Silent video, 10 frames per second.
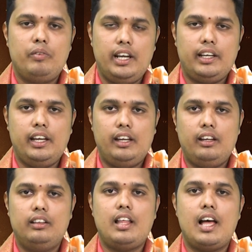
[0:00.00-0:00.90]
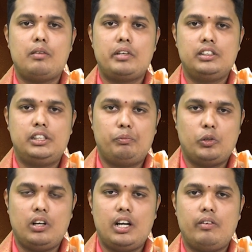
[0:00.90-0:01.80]
వీరికి ఇందాక మనం
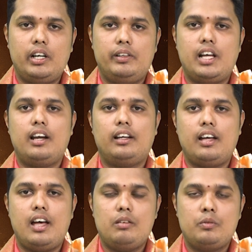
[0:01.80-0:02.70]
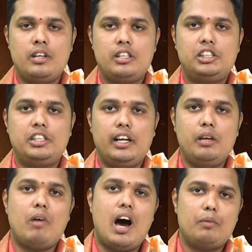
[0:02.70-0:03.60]
చెప్పుకున్నటువంటి విధానంగా
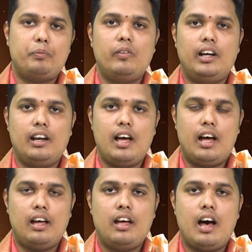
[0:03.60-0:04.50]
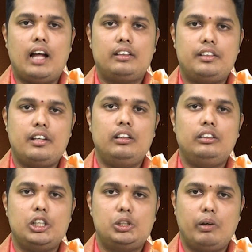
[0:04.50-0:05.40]
శని మార్పు వల్ల
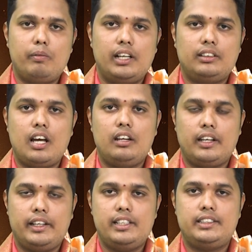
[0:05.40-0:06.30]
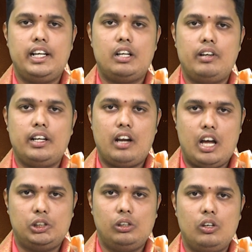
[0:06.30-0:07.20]
అత్యంత శుభ ఫలితాలు కలిగించేటువంటి
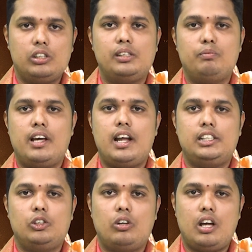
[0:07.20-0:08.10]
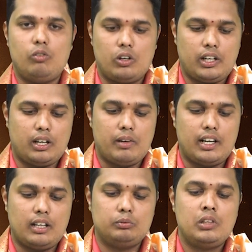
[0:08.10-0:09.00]
రాశుల్లో సింహరాశి కూడా ఒకటనమాట